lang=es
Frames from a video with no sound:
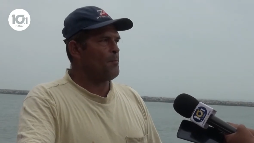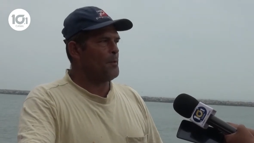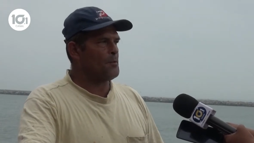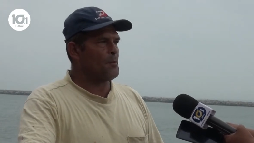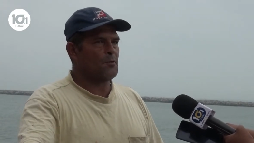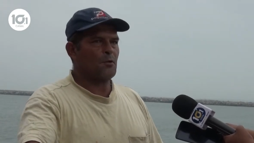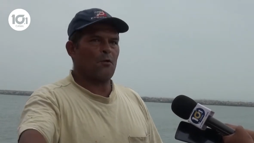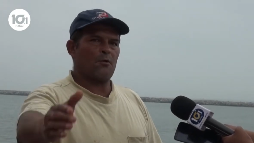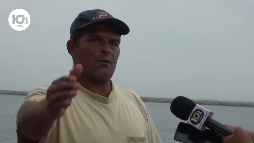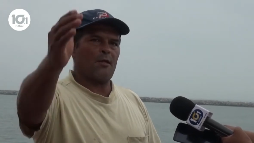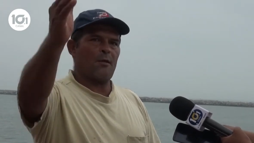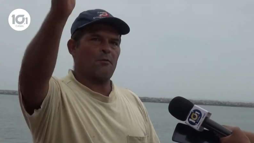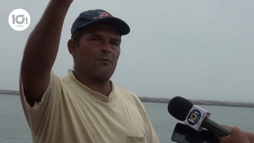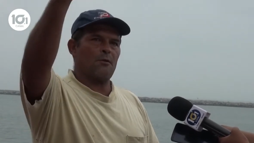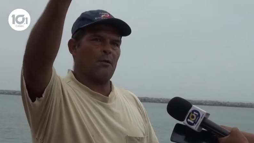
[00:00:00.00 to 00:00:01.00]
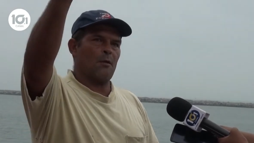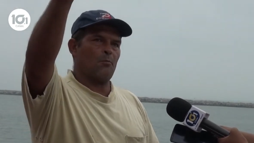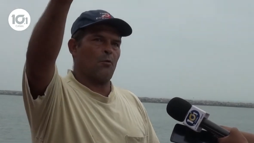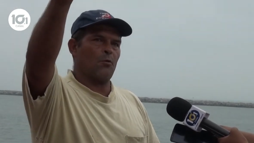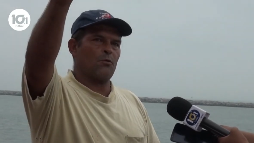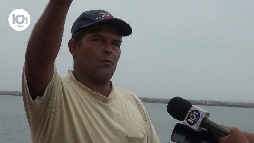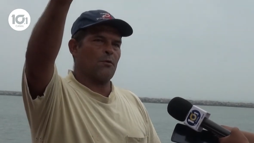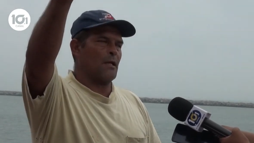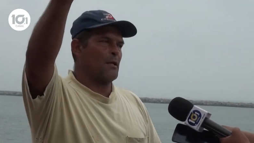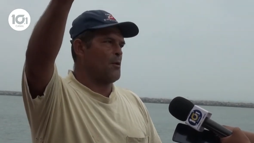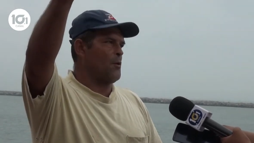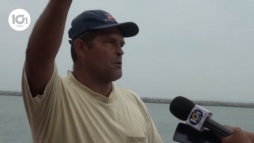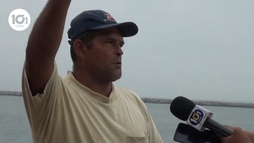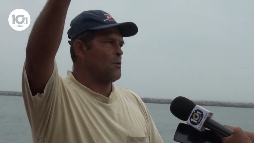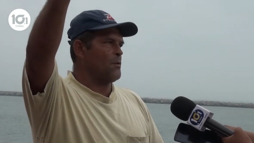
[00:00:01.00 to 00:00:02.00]
Nosotros lo teníamos en el punto, en el
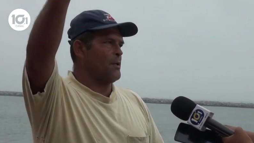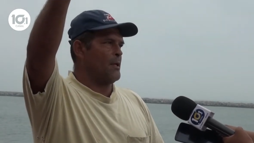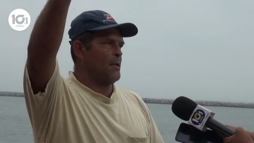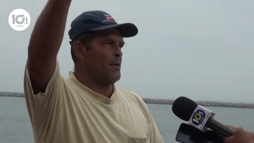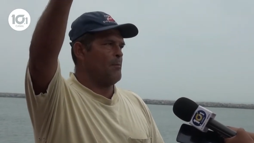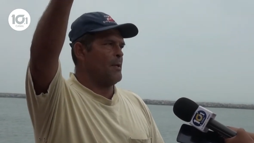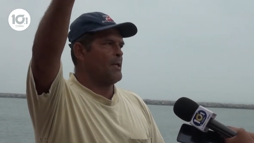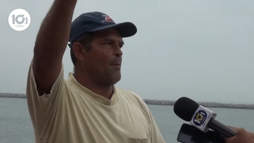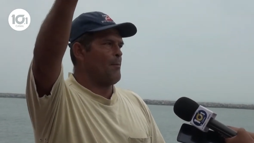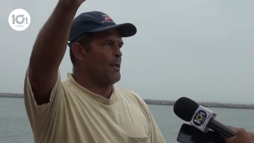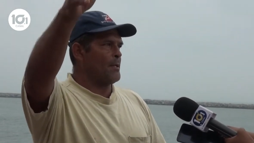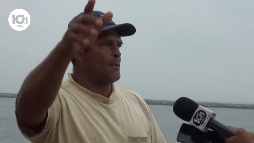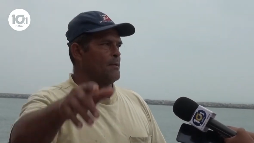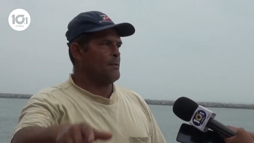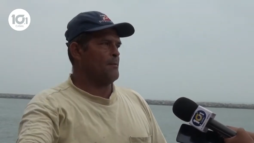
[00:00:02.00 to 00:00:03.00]
kiosco de Miramar.